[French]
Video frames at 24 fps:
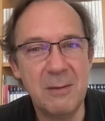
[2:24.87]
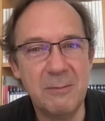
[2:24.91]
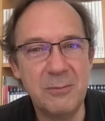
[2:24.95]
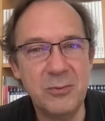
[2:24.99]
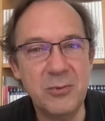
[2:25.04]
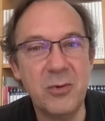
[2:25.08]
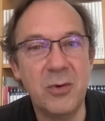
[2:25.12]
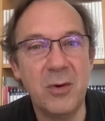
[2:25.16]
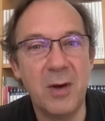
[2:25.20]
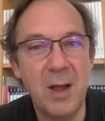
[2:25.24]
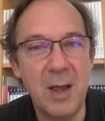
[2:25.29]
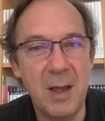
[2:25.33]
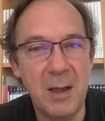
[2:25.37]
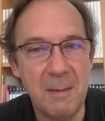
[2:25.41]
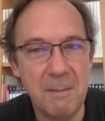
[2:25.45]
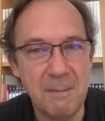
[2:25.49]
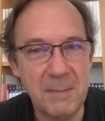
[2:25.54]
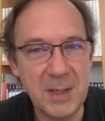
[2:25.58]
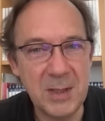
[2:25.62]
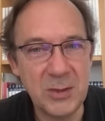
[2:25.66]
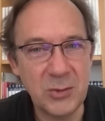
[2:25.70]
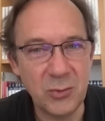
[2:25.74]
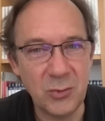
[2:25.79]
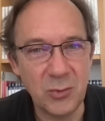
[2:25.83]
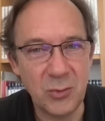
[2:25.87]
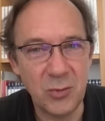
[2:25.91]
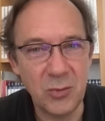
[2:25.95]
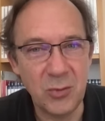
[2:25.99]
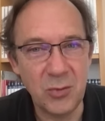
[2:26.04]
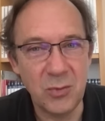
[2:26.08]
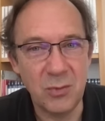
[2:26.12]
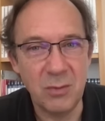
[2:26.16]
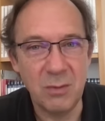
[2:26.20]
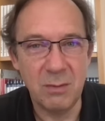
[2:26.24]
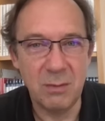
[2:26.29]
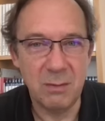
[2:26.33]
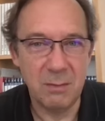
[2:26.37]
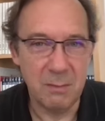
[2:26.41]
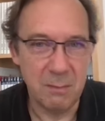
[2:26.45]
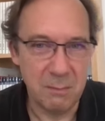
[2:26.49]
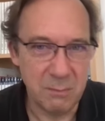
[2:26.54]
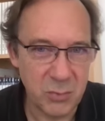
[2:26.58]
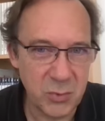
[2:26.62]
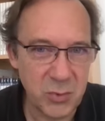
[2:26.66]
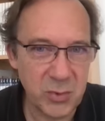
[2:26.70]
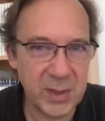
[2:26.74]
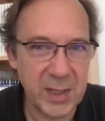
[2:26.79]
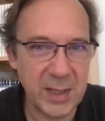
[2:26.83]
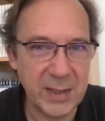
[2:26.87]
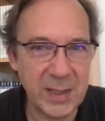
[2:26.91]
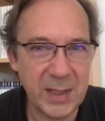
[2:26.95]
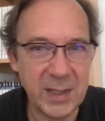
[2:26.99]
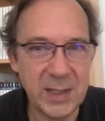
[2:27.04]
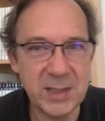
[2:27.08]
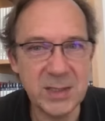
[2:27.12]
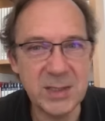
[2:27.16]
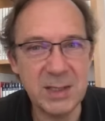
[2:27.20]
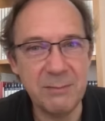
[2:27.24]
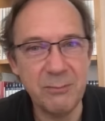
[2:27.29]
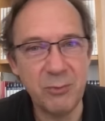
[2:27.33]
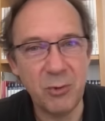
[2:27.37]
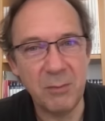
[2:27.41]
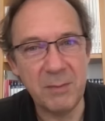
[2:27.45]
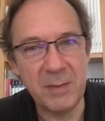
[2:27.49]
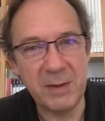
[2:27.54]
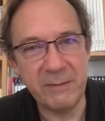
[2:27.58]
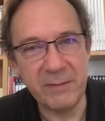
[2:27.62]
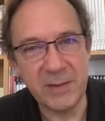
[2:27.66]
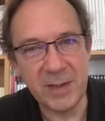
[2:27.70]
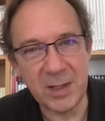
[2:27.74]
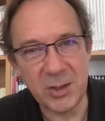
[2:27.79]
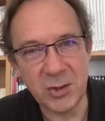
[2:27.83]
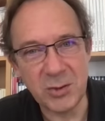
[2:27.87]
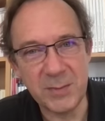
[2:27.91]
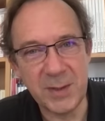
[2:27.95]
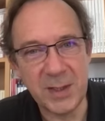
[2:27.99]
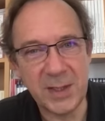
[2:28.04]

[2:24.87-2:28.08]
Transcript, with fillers: Pour mes taureaux, mieux canalisé pour mes vierges,